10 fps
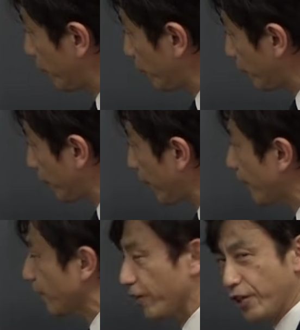続っ
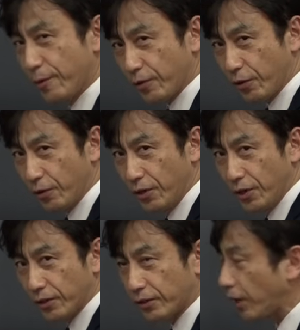て言いますよ。
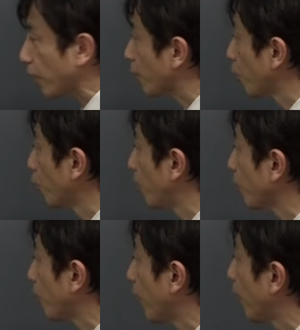だから今日の
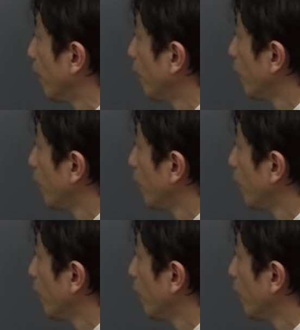ポイントは